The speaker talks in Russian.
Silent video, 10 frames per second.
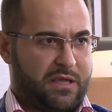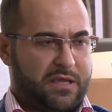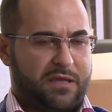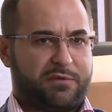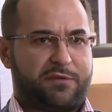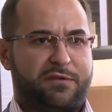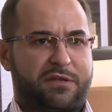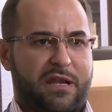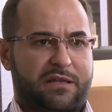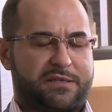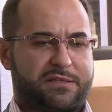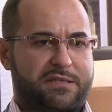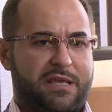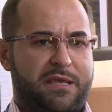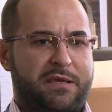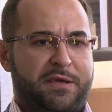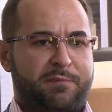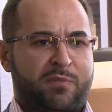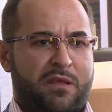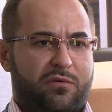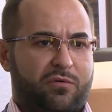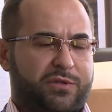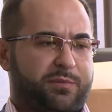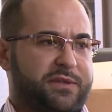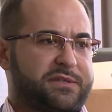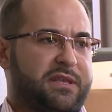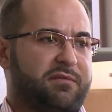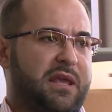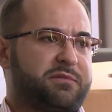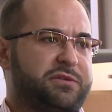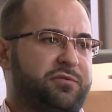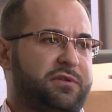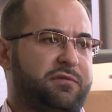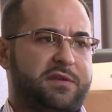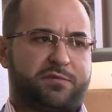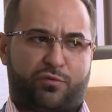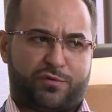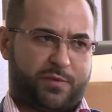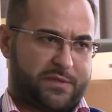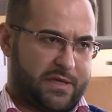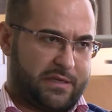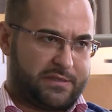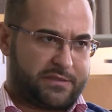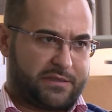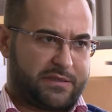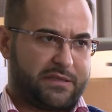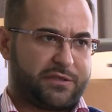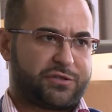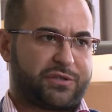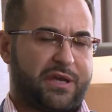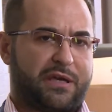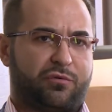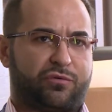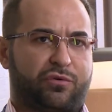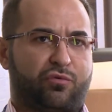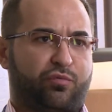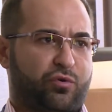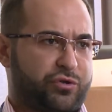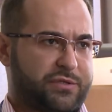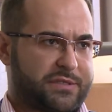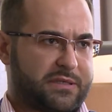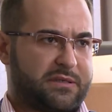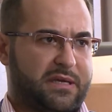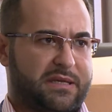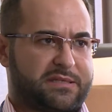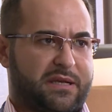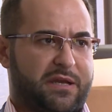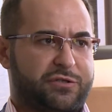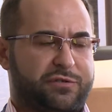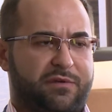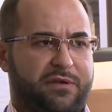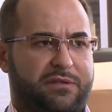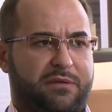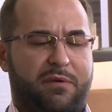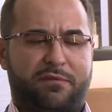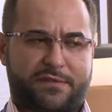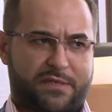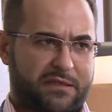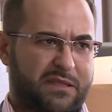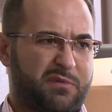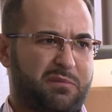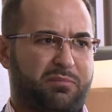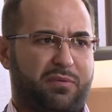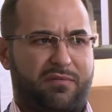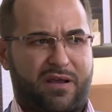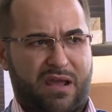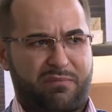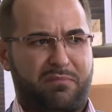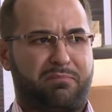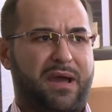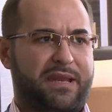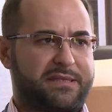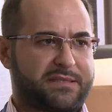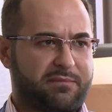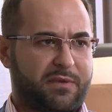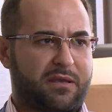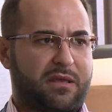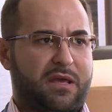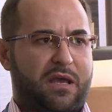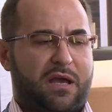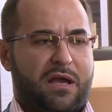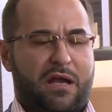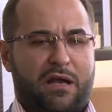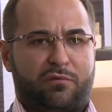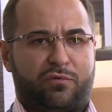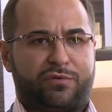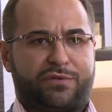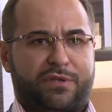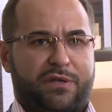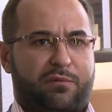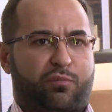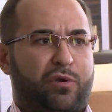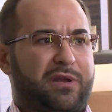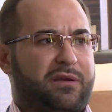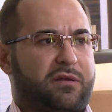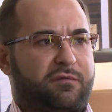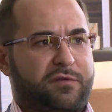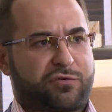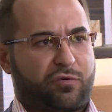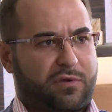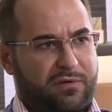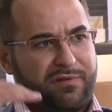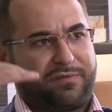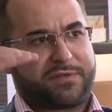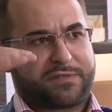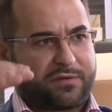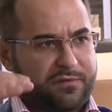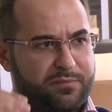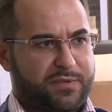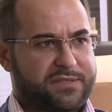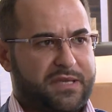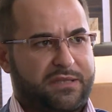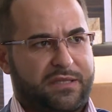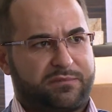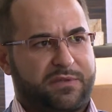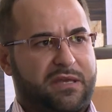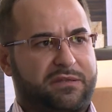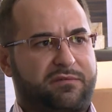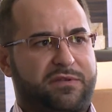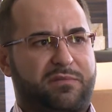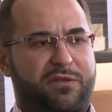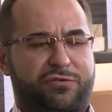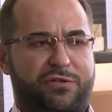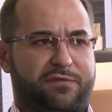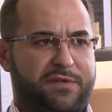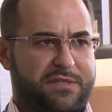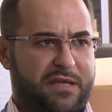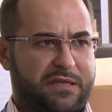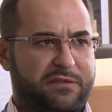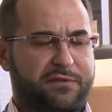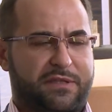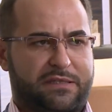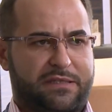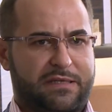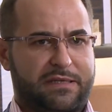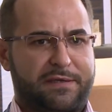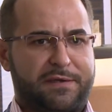именно федеральных сетей. Вот, и предоставляем сегодня весь пол специальностей, да, начиная от уборщицы, а, заканчивая там, официантами, поварами, баристами, а, вот, а, более высококвалифицированным персоналом, да, это в виде менеджеров ресторанов и так далее.